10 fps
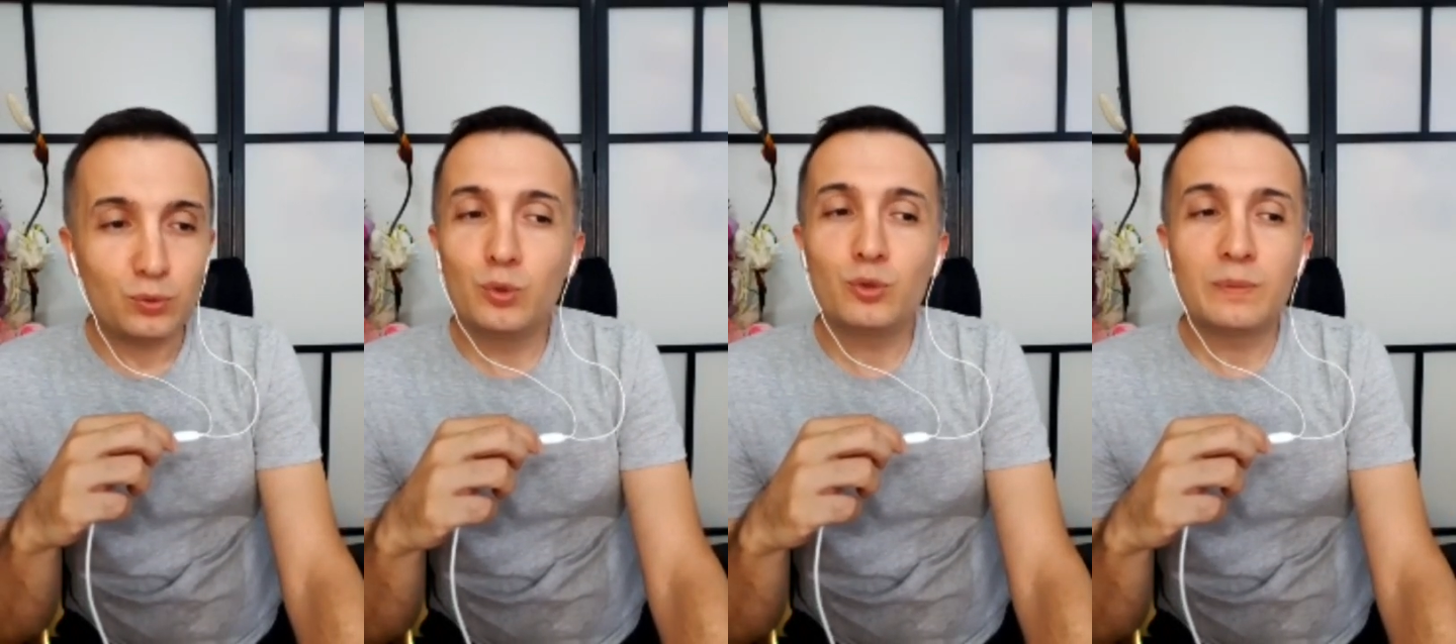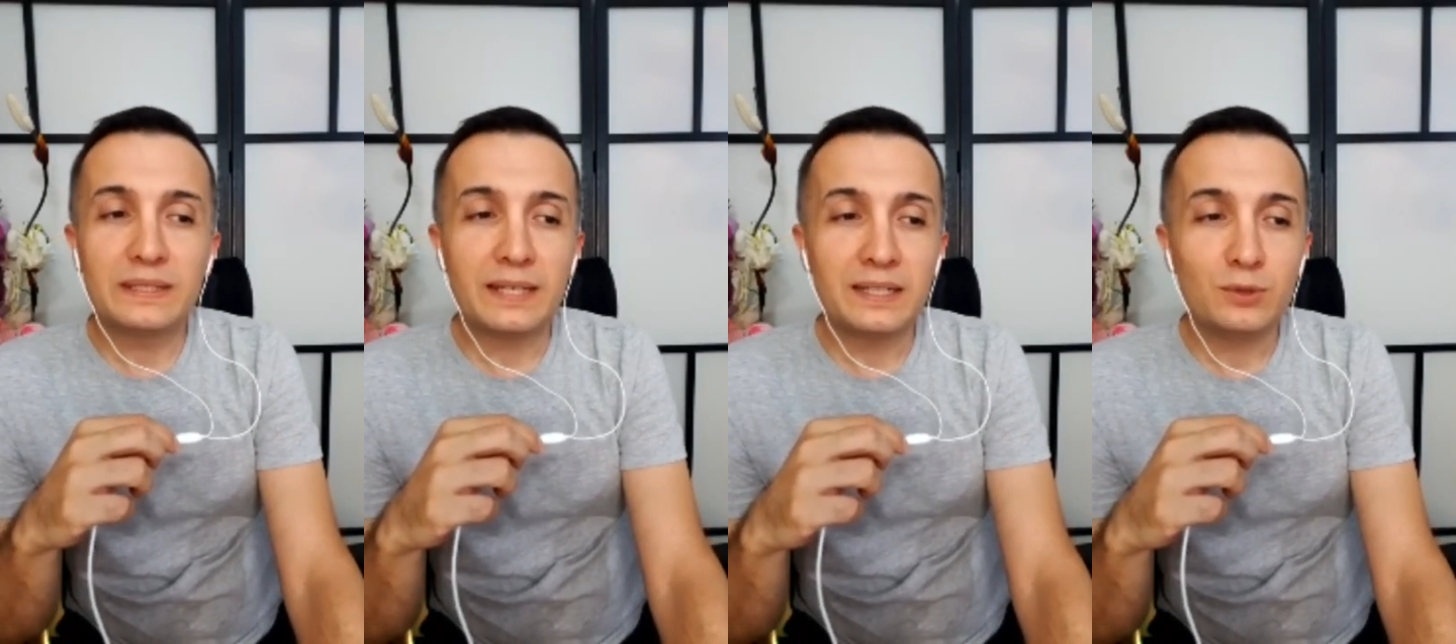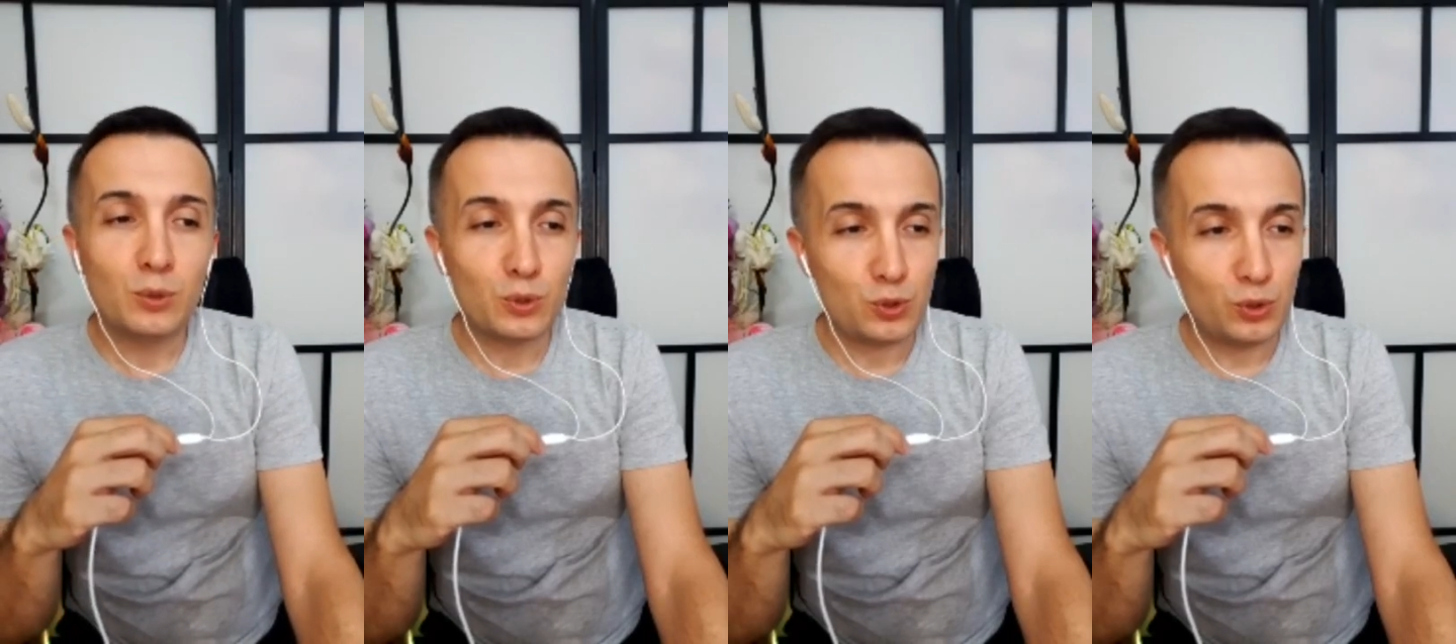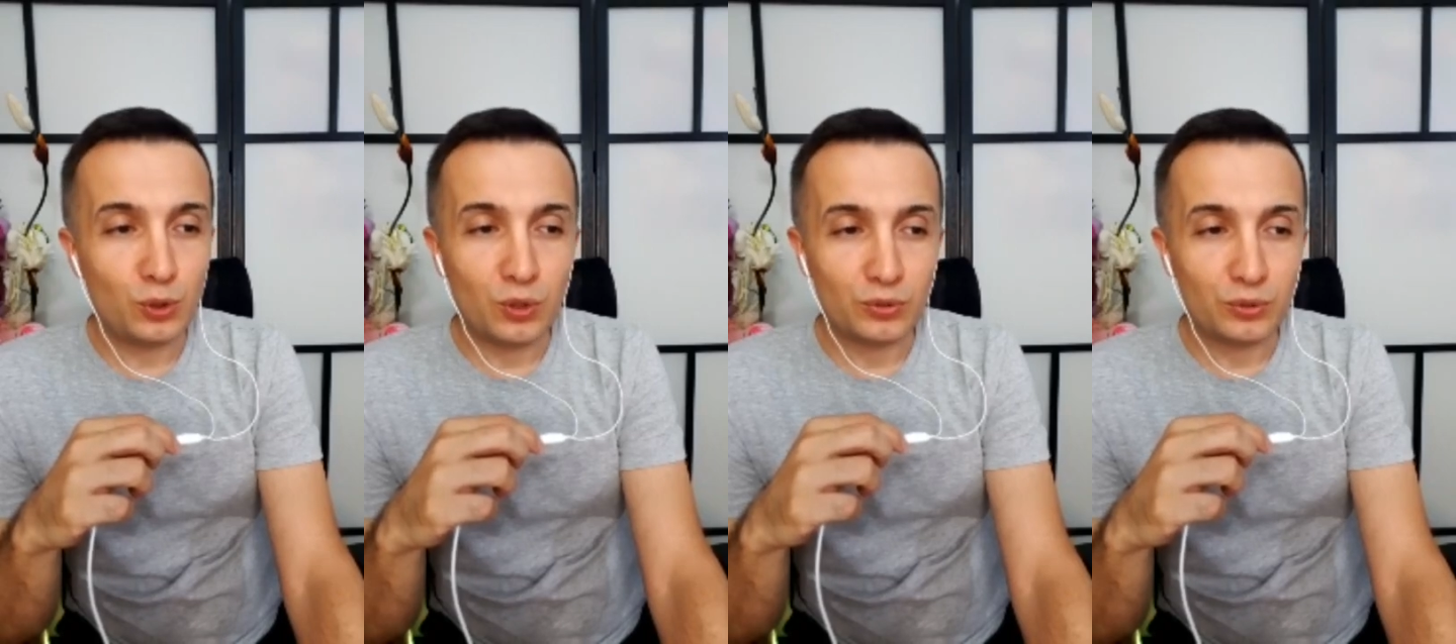durmadan
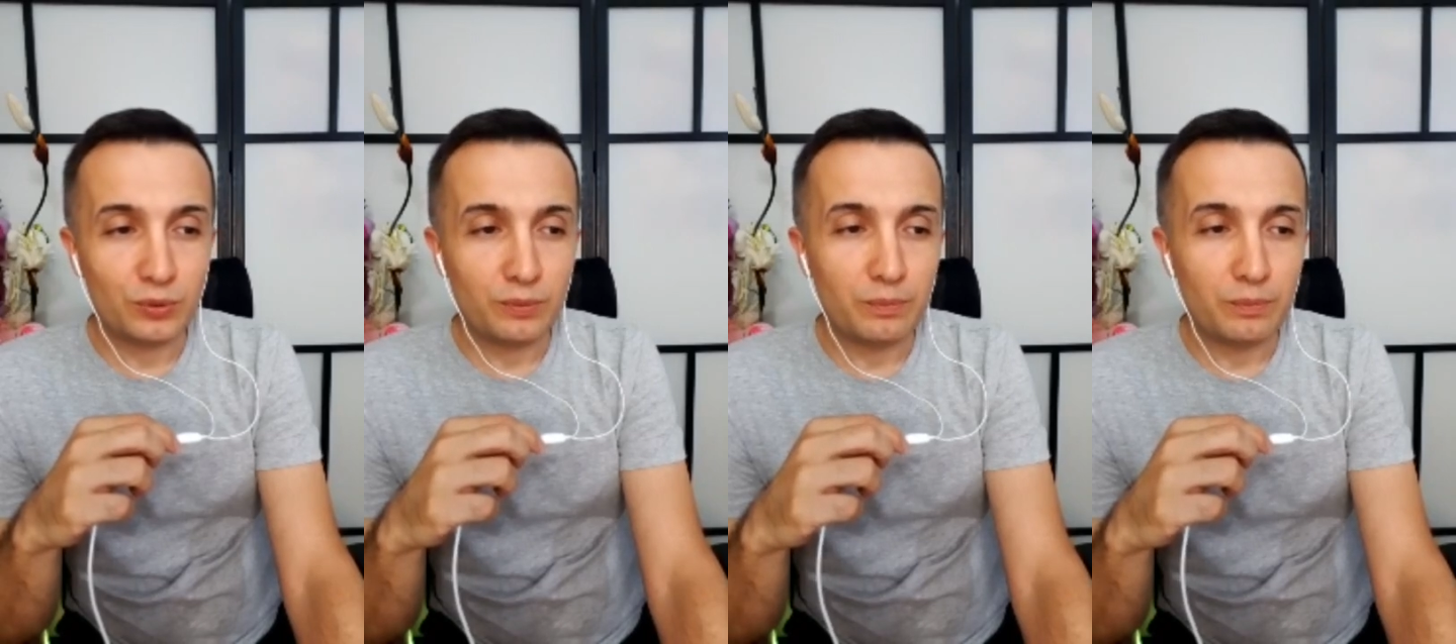koşuyordu.